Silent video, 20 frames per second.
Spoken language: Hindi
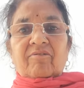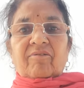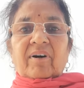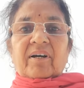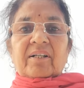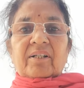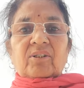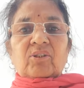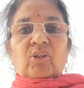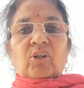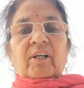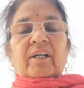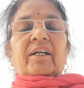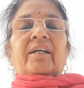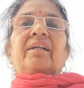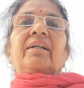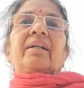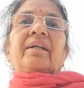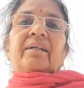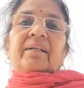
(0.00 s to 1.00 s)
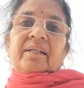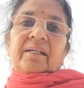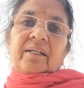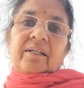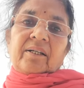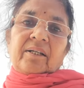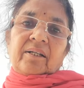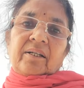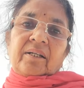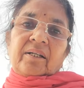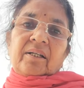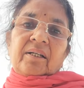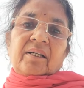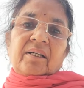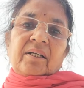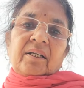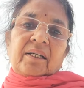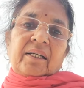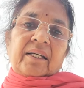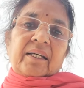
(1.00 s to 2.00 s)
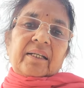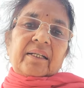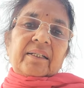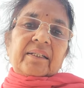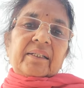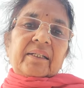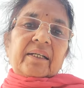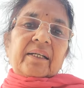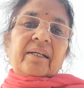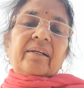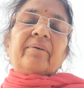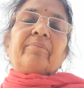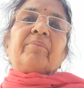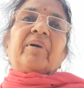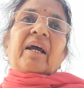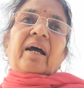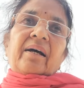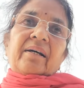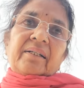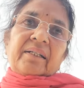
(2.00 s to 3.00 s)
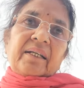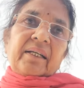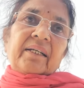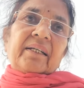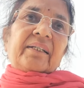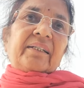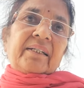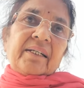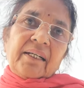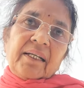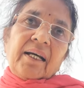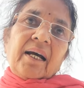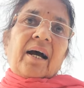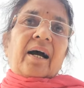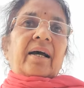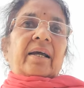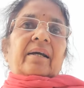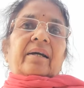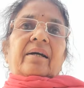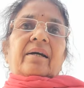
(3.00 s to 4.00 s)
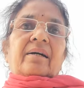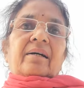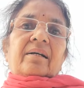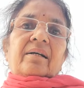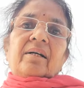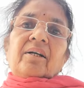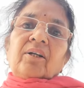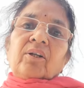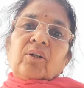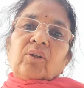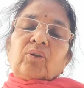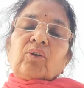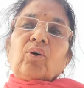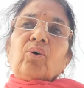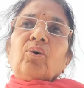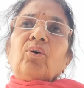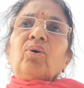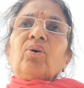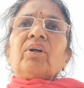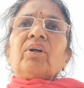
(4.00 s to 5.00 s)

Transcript: वर जो है लड़की के लिए ब्याहने के लिए आएगा तो